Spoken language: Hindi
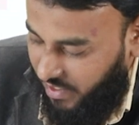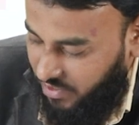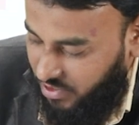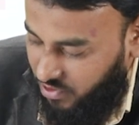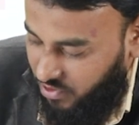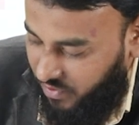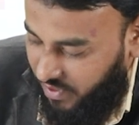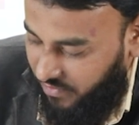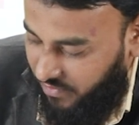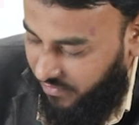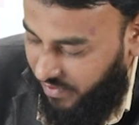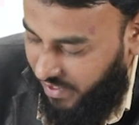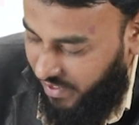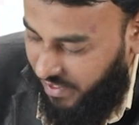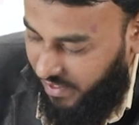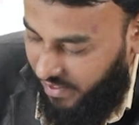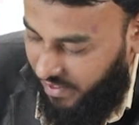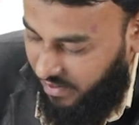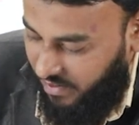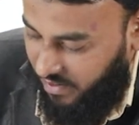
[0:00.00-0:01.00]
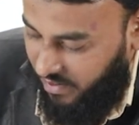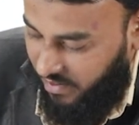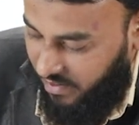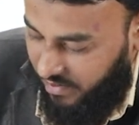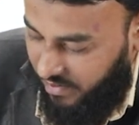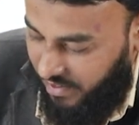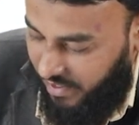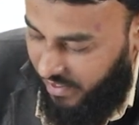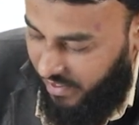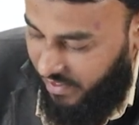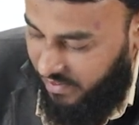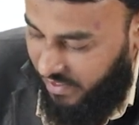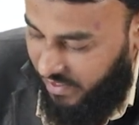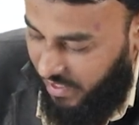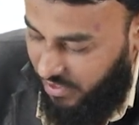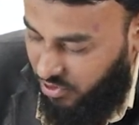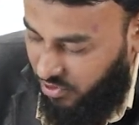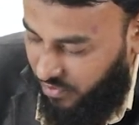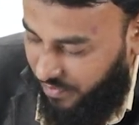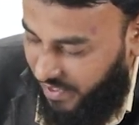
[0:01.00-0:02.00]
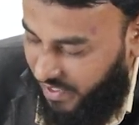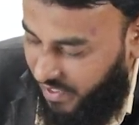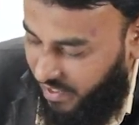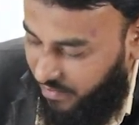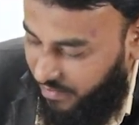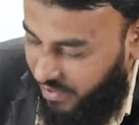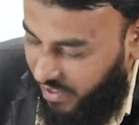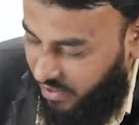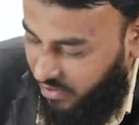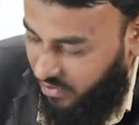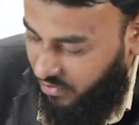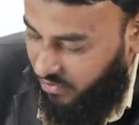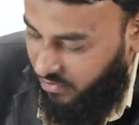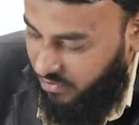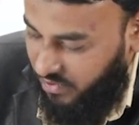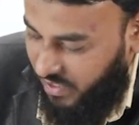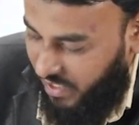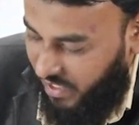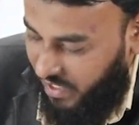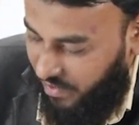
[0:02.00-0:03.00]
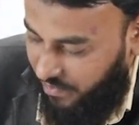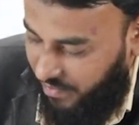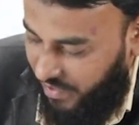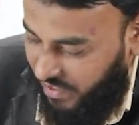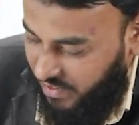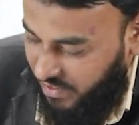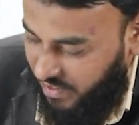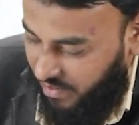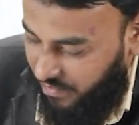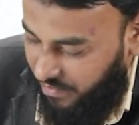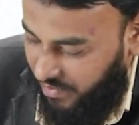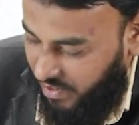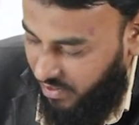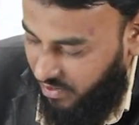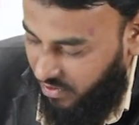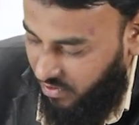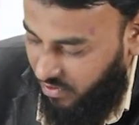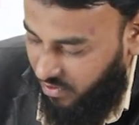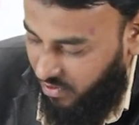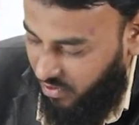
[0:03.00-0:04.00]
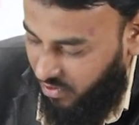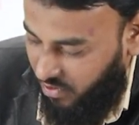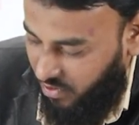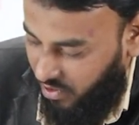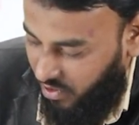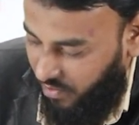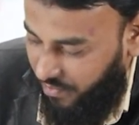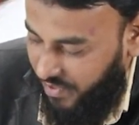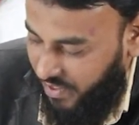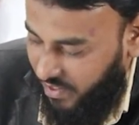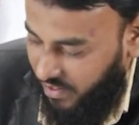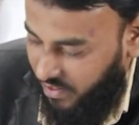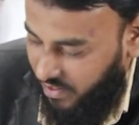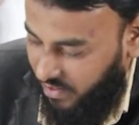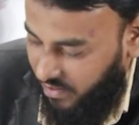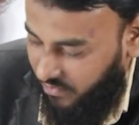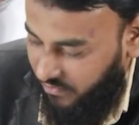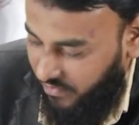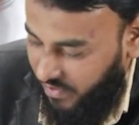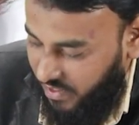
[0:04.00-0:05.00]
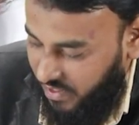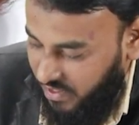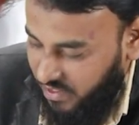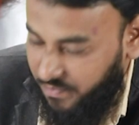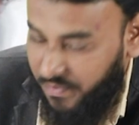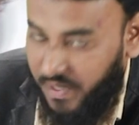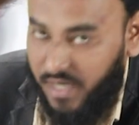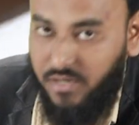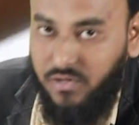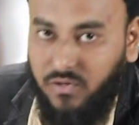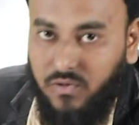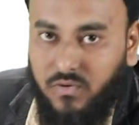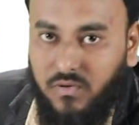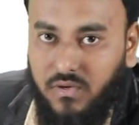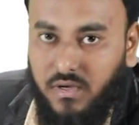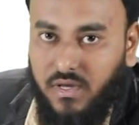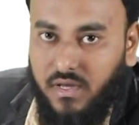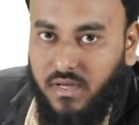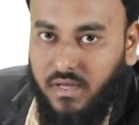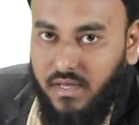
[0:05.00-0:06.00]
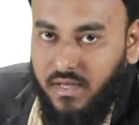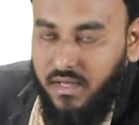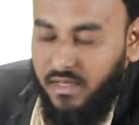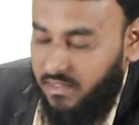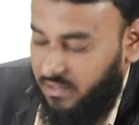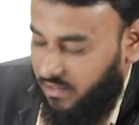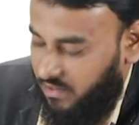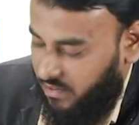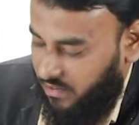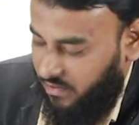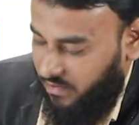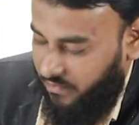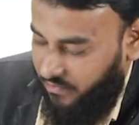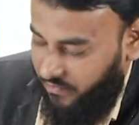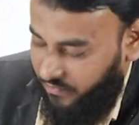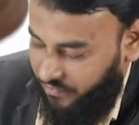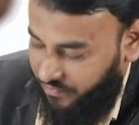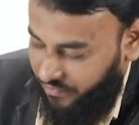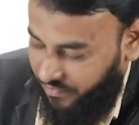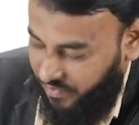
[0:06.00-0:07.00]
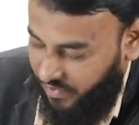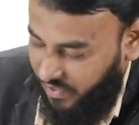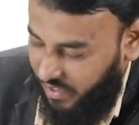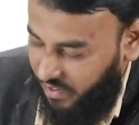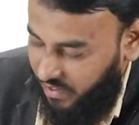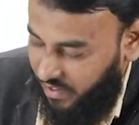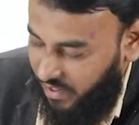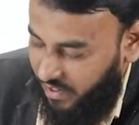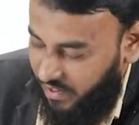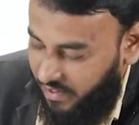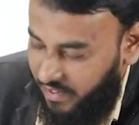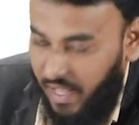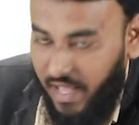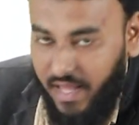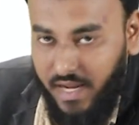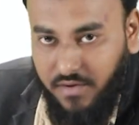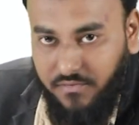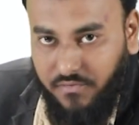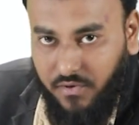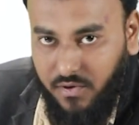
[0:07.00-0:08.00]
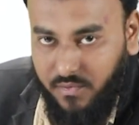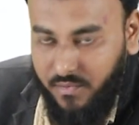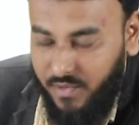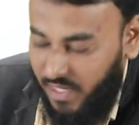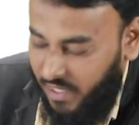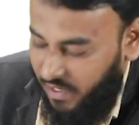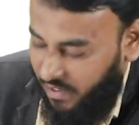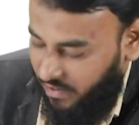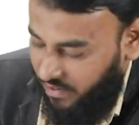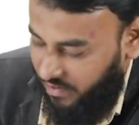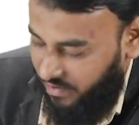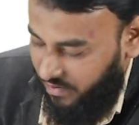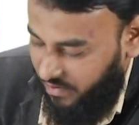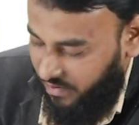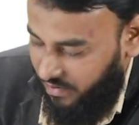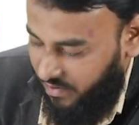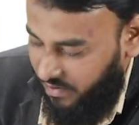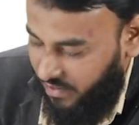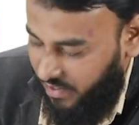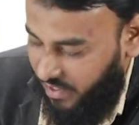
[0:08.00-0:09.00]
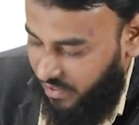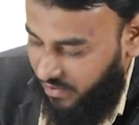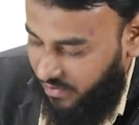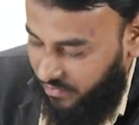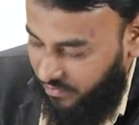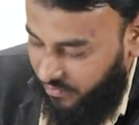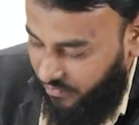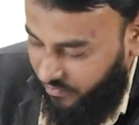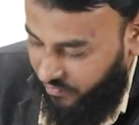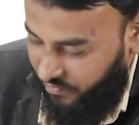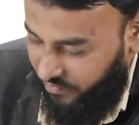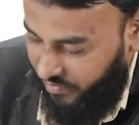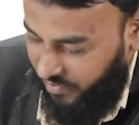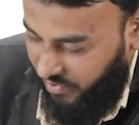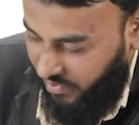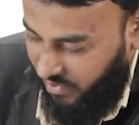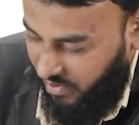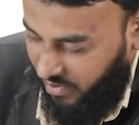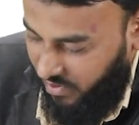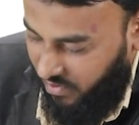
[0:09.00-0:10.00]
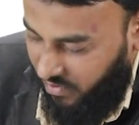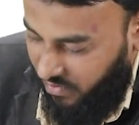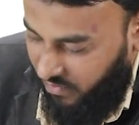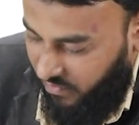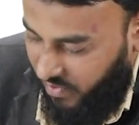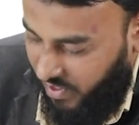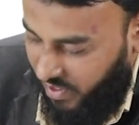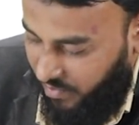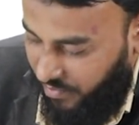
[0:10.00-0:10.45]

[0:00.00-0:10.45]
एस टू इन्फिनिटी टी के साथ जो भी टर्म है उसका लेप्लास यहाँ पे कॉपी करना है विथ रिस्पेक्ट टू एस ओके डायरेक्ट फॉर्मूला है अगेन वन